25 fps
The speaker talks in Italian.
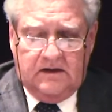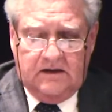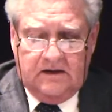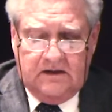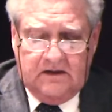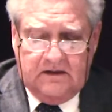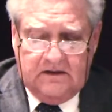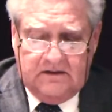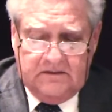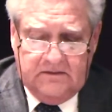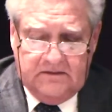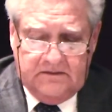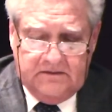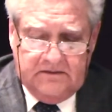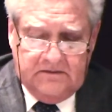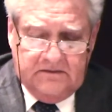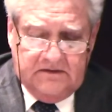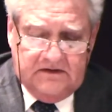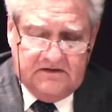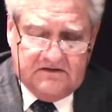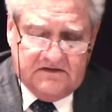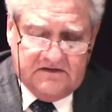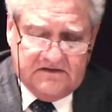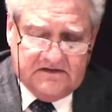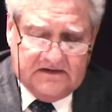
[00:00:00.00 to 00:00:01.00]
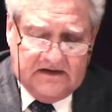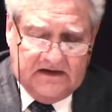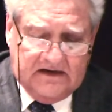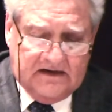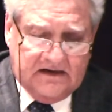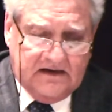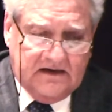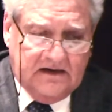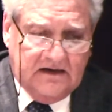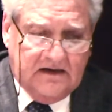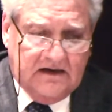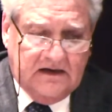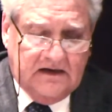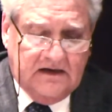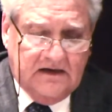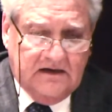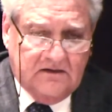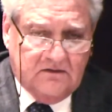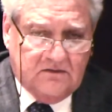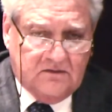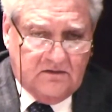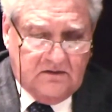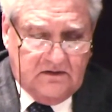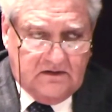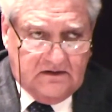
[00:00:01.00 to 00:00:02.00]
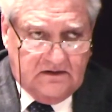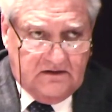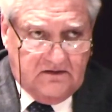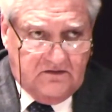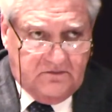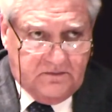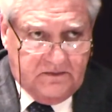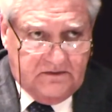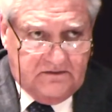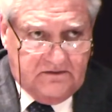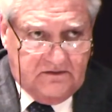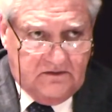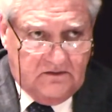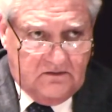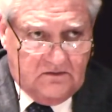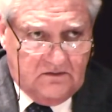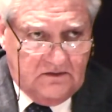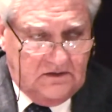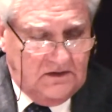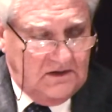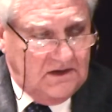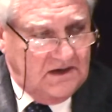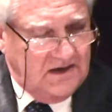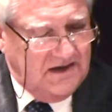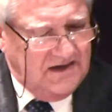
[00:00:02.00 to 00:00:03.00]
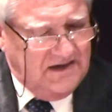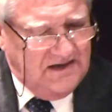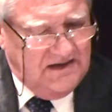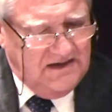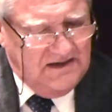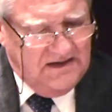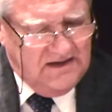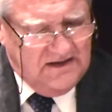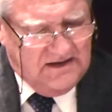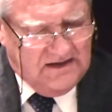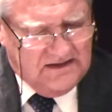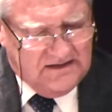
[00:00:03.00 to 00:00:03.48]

eh, necessaria alle autorità di ispezione, alle